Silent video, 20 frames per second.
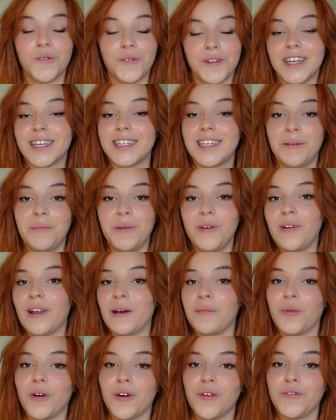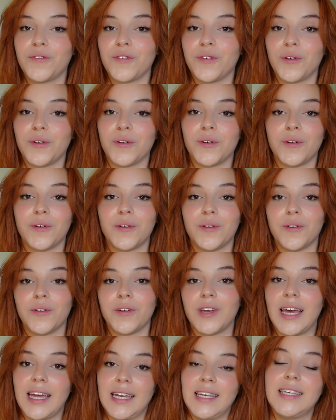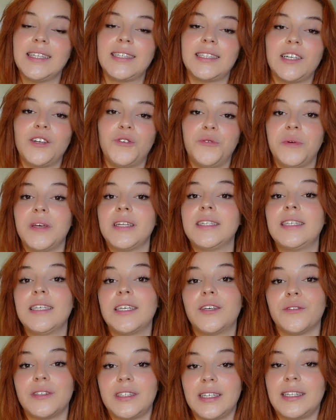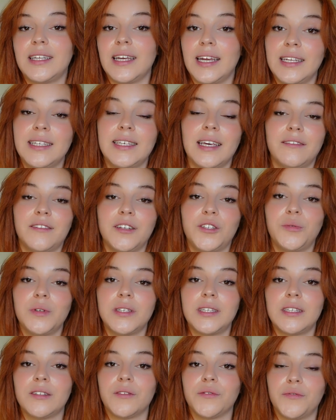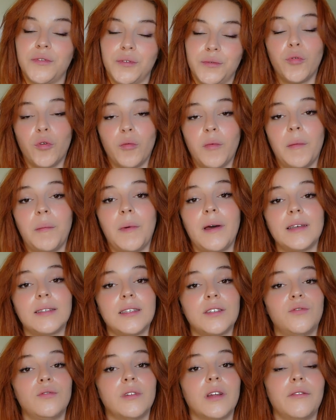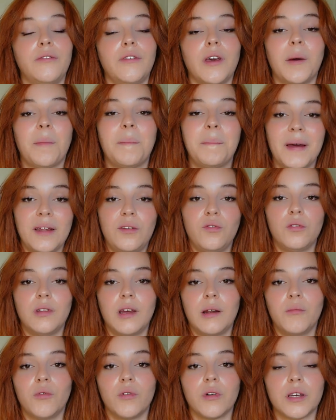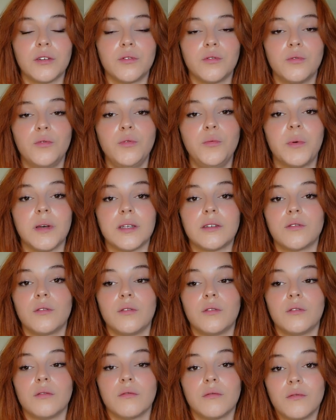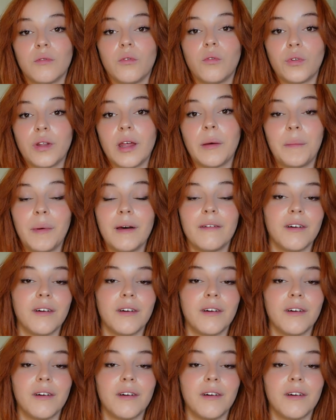on n'a jamais eu la preuve que Alice lui ait dit que c'était elle qui avait tué ses enfants. Pour ma part, c'est une affaire pas totalement résolue parce que on n'a pas